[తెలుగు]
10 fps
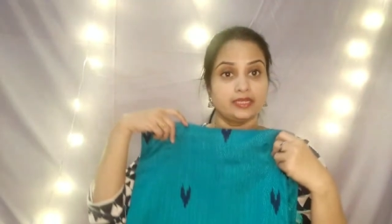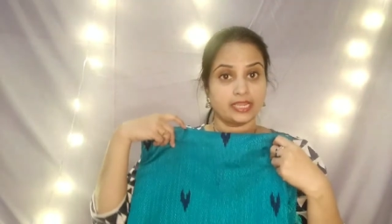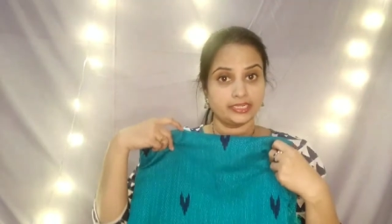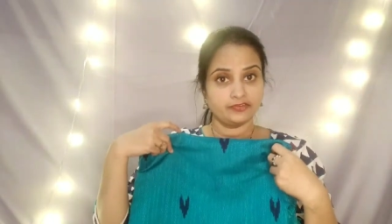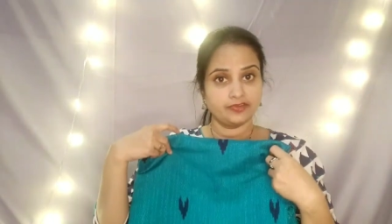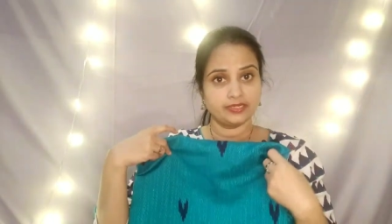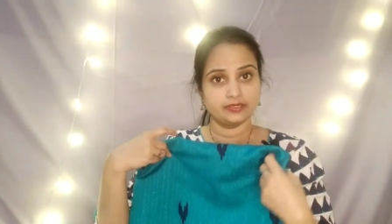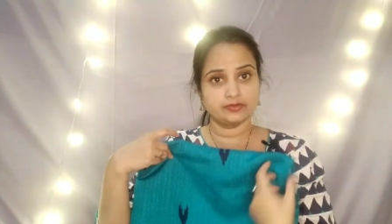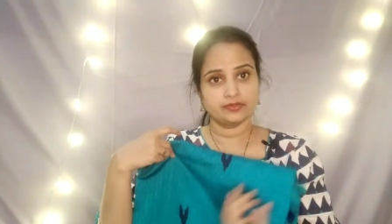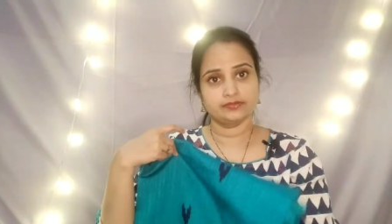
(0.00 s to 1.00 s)
లైట్ వెయిట్గా
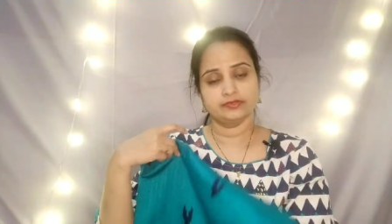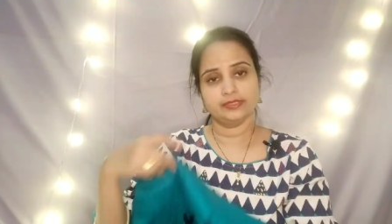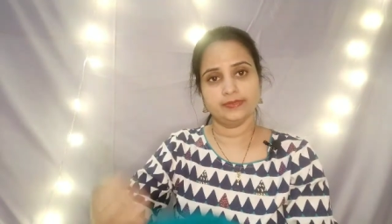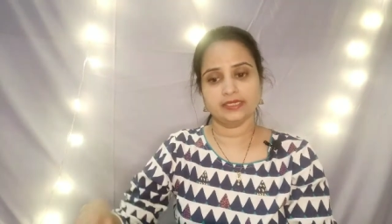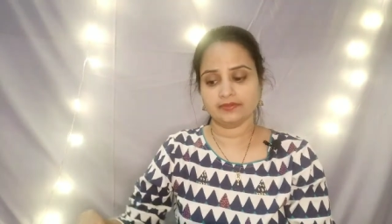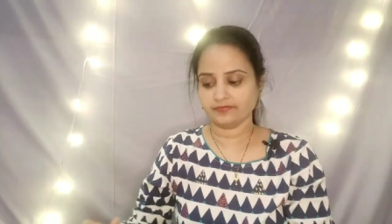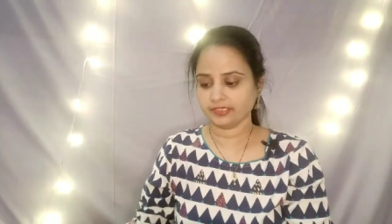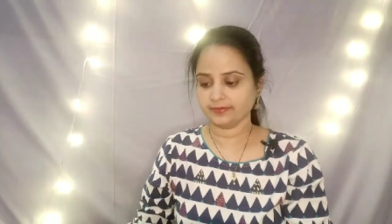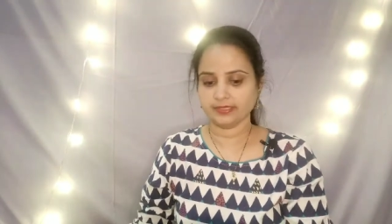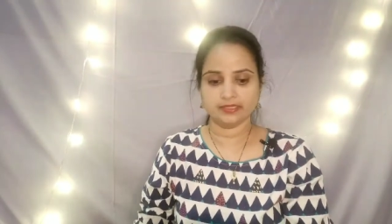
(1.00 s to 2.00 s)
కూడా ఉంది మీకు
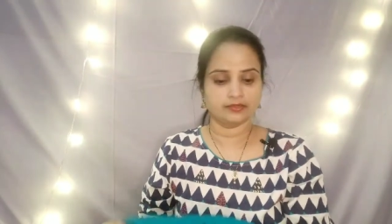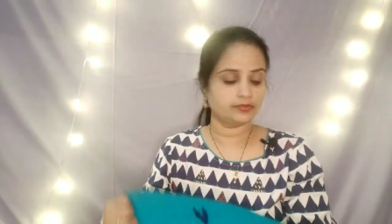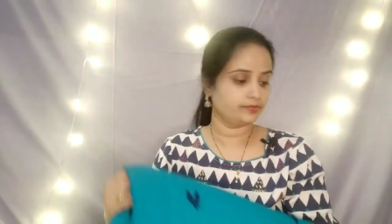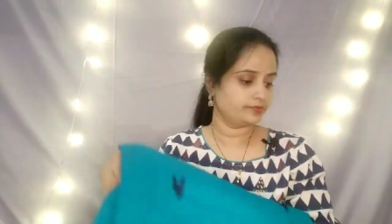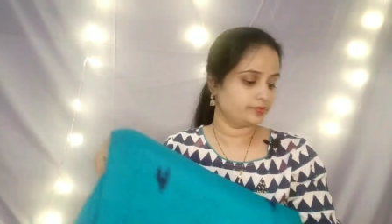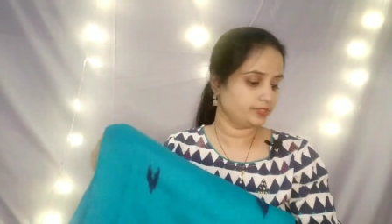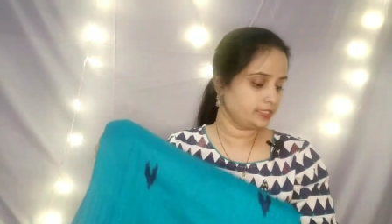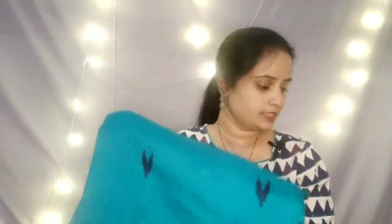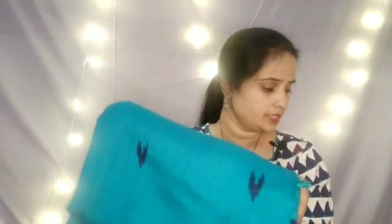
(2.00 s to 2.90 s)
కంఫర్టబుల్గా కూడా ఉంటుంది